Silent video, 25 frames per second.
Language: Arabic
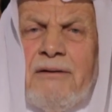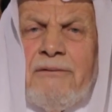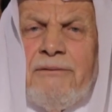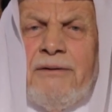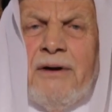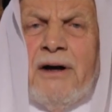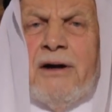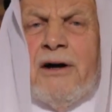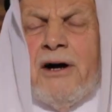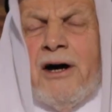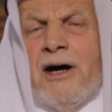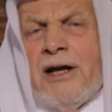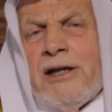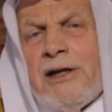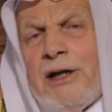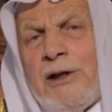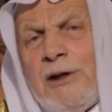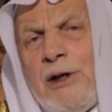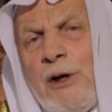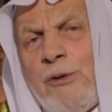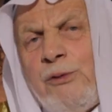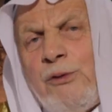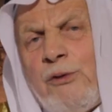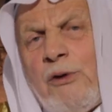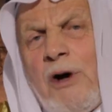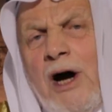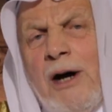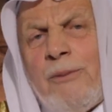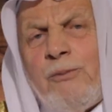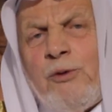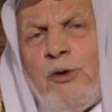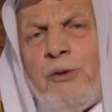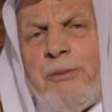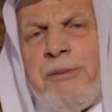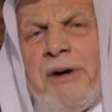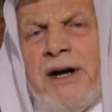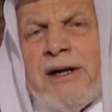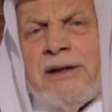فقال له
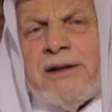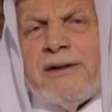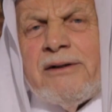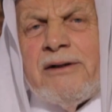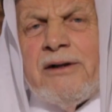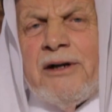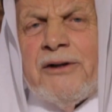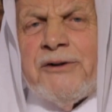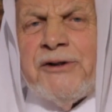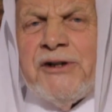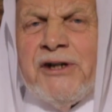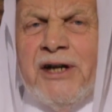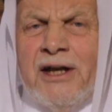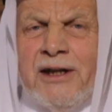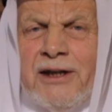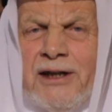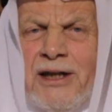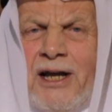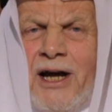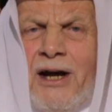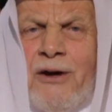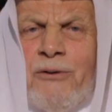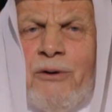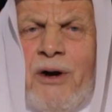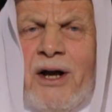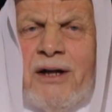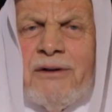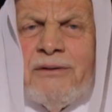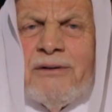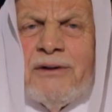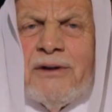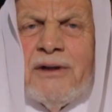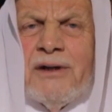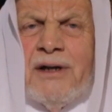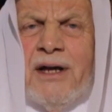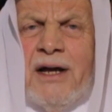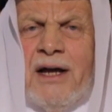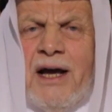ابو بكر رضي الله عنه
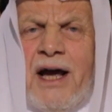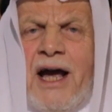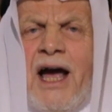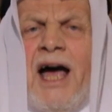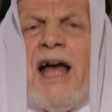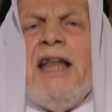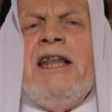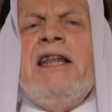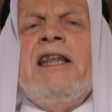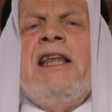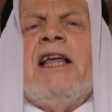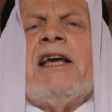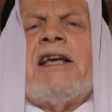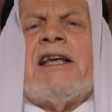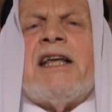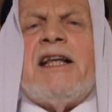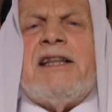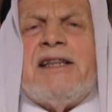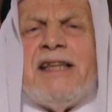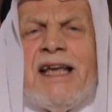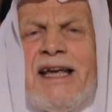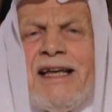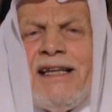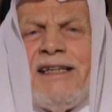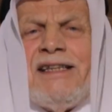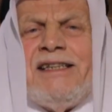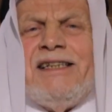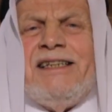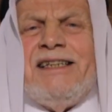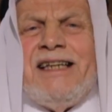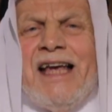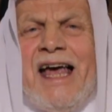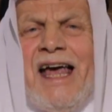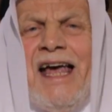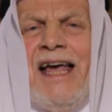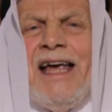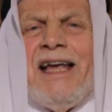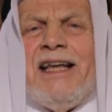علك
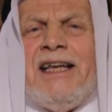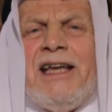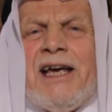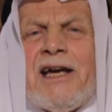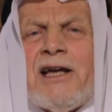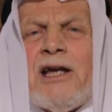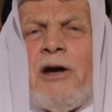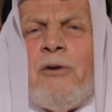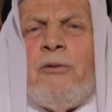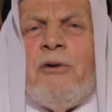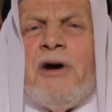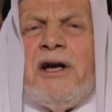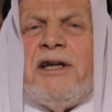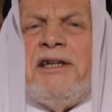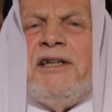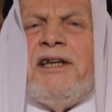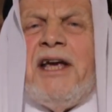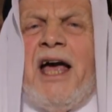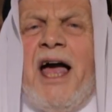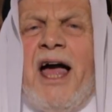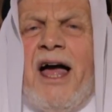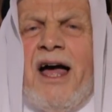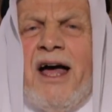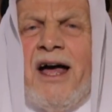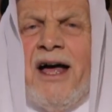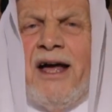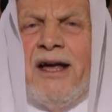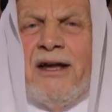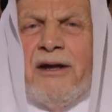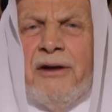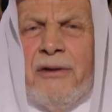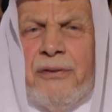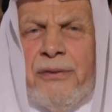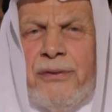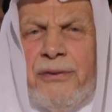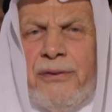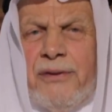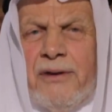تاتي اهلك وهي
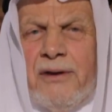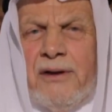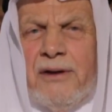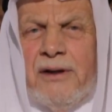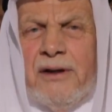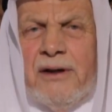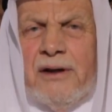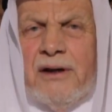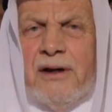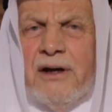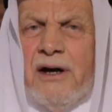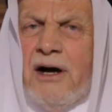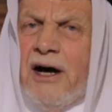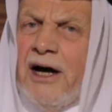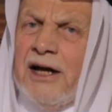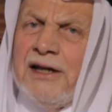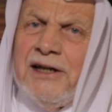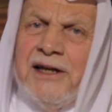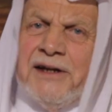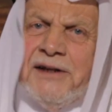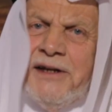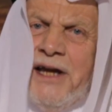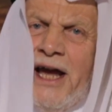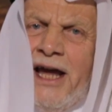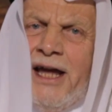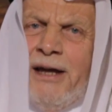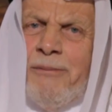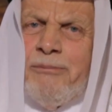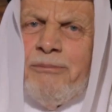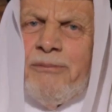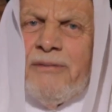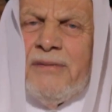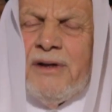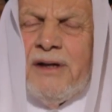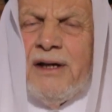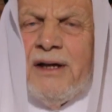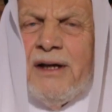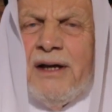حائض قال نعم
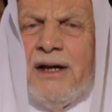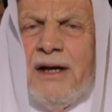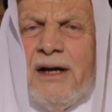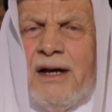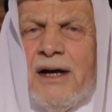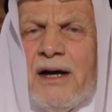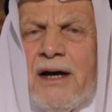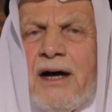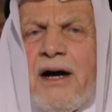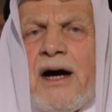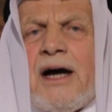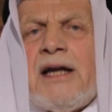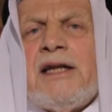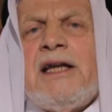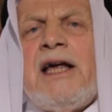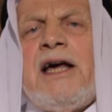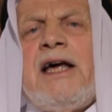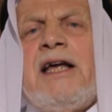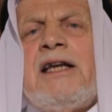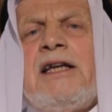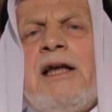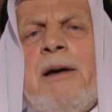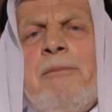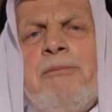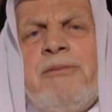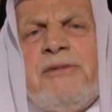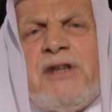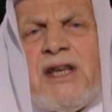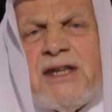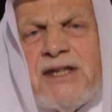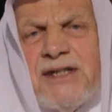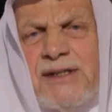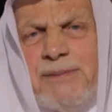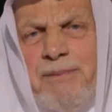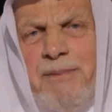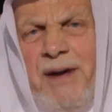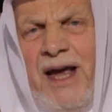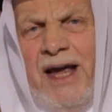قال الم
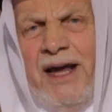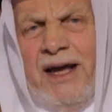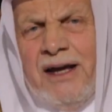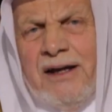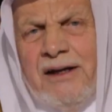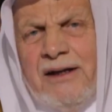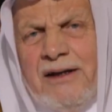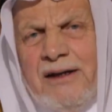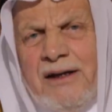تسمع